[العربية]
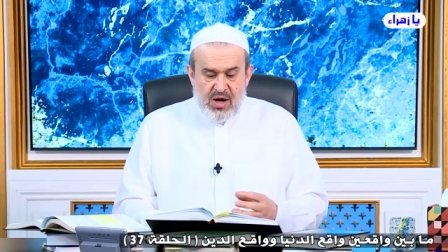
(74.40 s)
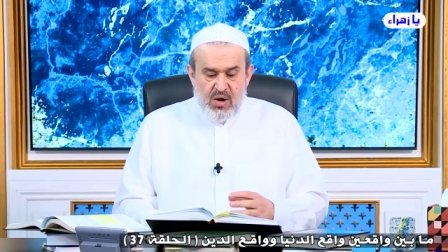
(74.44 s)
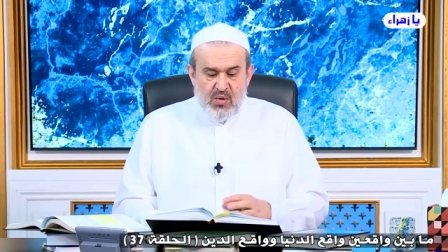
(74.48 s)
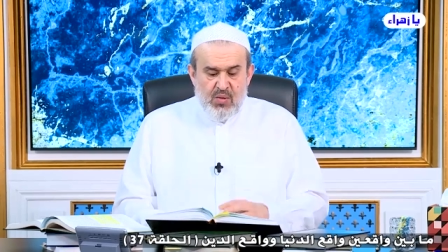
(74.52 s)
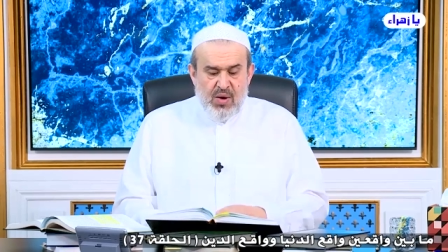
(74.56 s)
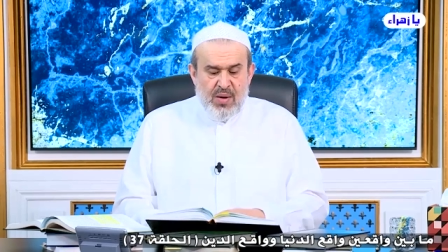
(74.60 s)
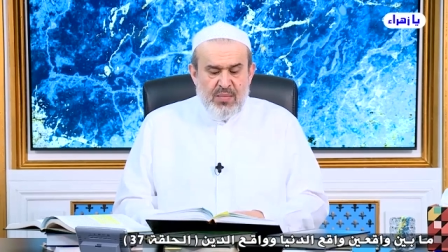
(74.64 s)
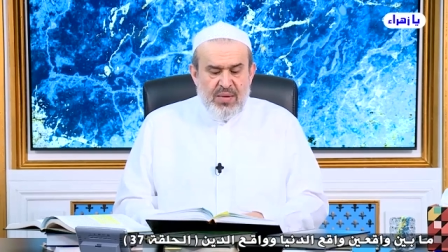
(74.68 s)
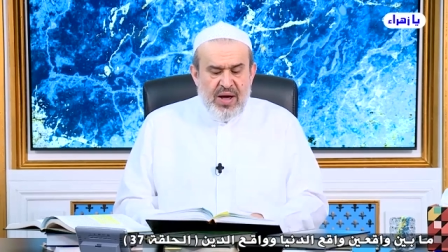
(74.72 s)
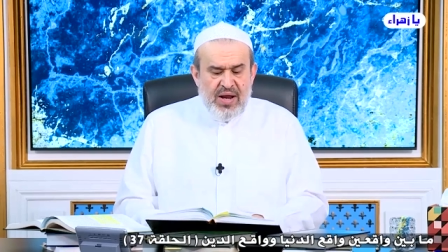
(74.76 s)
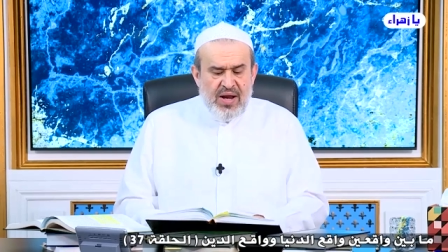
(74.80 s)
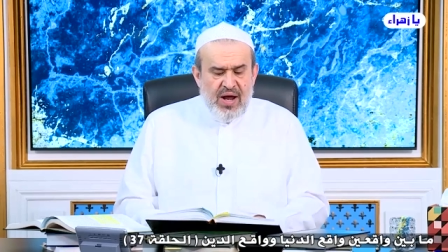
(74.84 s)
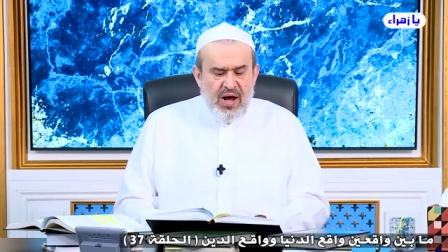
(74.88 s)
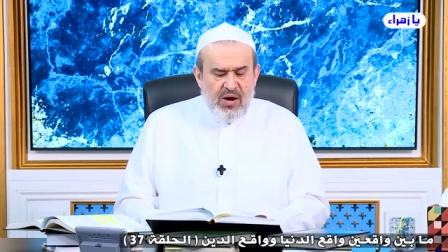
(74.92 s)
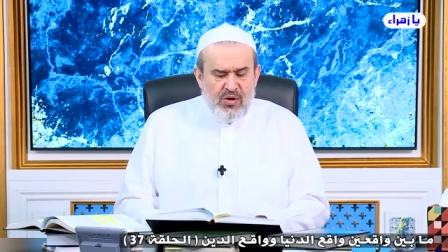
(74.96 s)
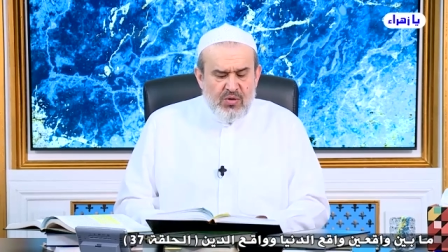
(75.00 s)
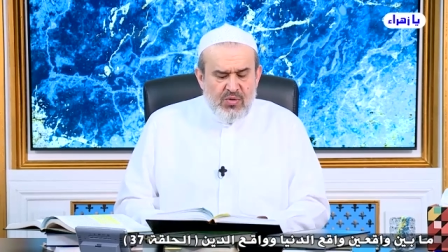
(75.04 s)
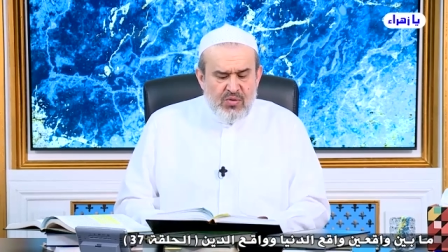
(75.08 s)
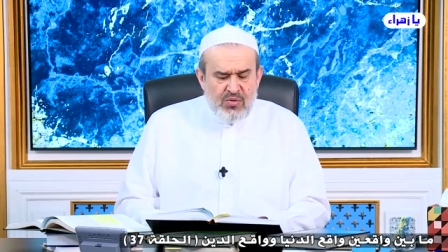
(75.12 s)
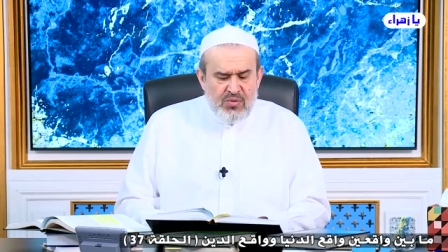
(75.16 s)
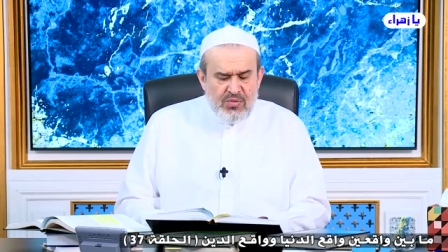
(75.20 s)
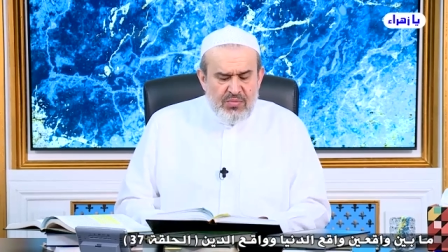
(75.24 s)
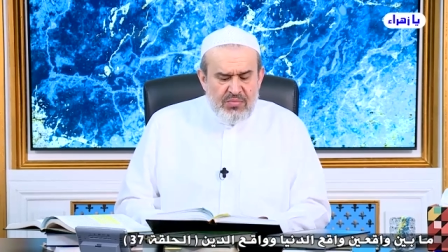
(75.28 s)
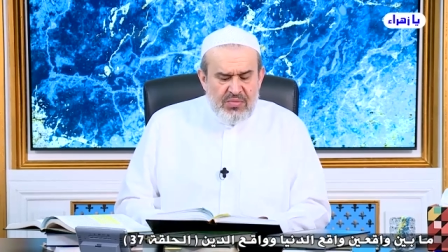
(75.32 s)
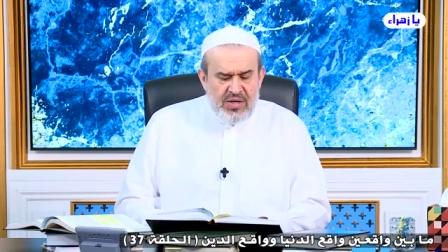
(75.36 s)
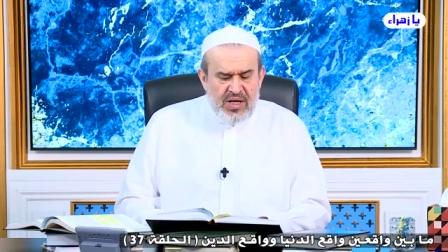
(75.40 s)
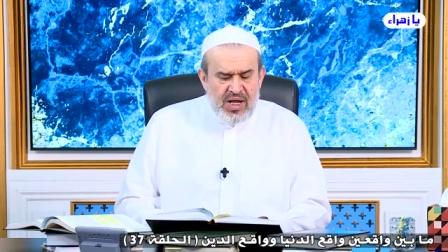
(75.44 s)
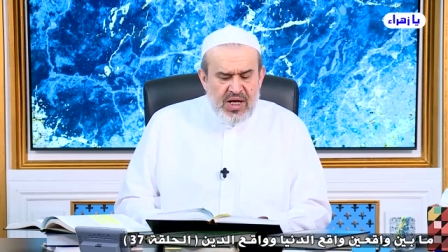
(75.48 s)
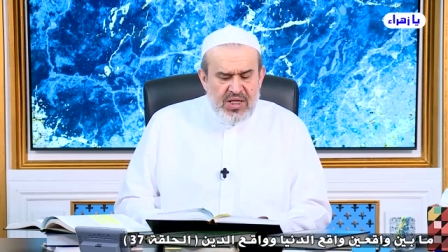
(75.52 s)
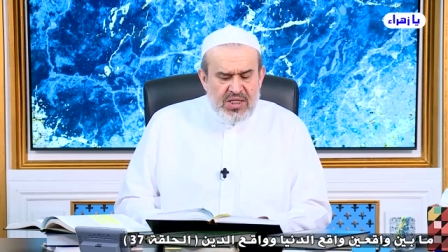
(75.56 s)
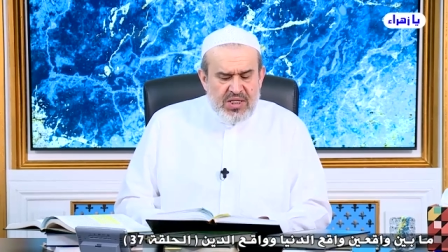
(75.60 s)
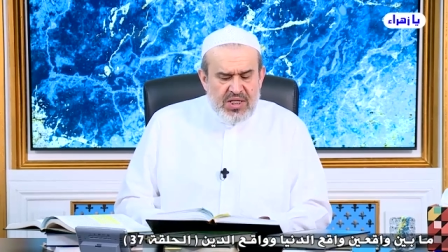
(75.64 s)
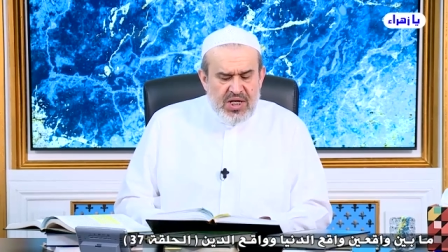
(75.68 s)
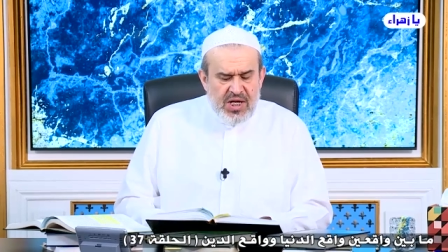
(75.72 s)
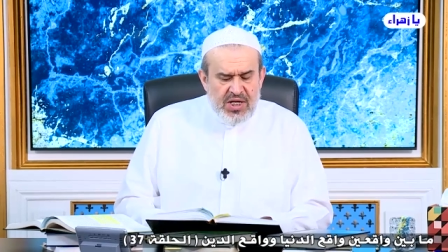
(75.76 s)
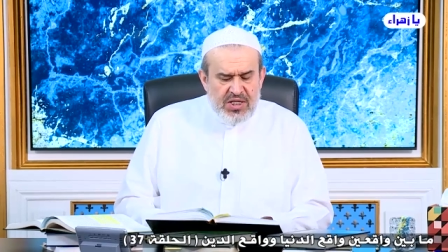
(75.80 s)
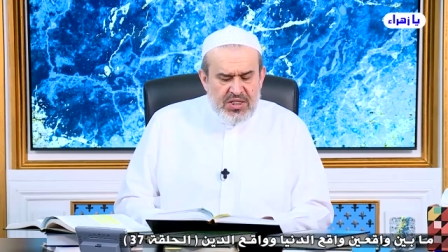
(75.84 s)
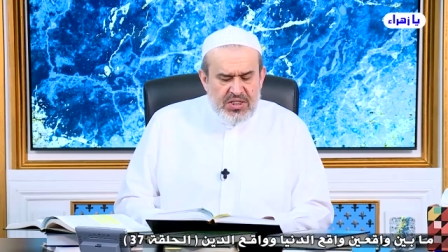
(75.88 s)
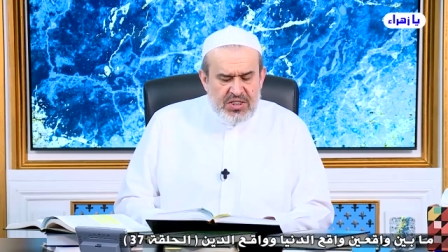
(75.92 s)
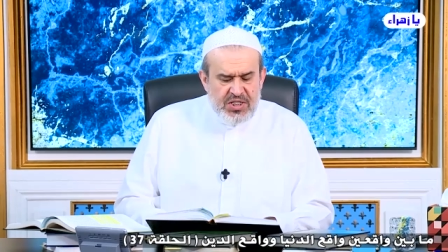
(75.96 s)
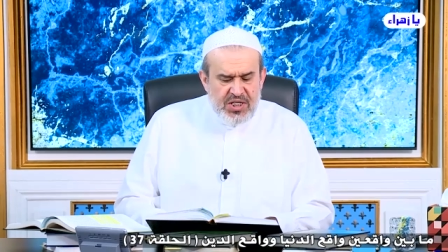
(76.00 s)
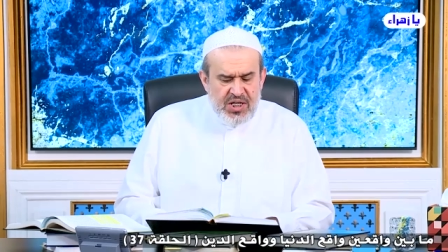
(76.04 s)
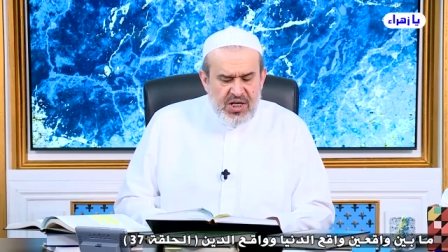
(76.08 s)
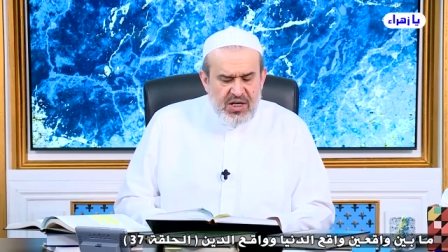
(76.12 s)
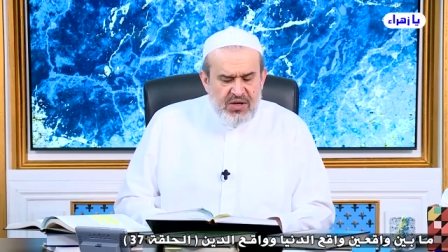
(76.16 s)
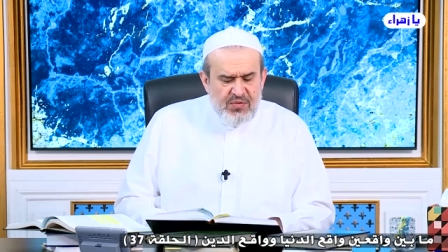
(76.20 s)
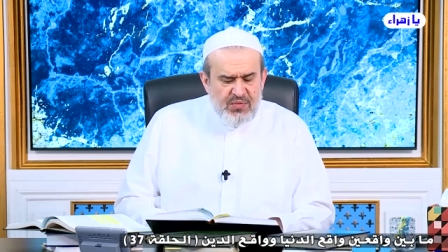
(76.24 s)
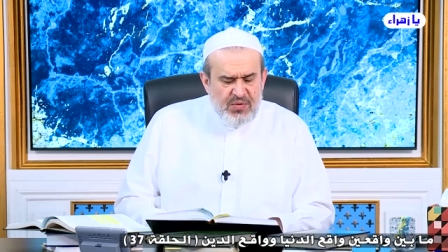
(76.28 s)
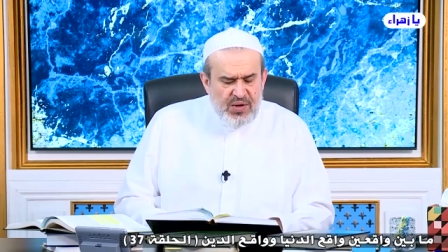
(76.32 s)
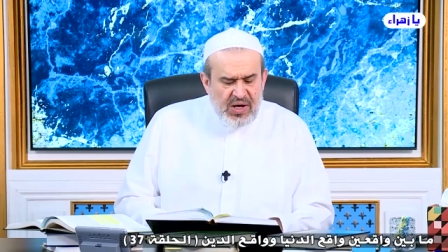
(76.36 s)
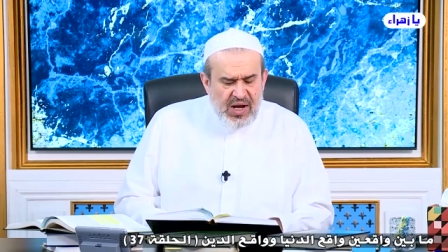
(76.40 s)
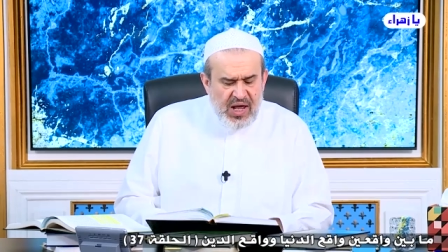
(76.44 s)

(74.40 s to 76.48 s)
ومنعوا من الترجيع في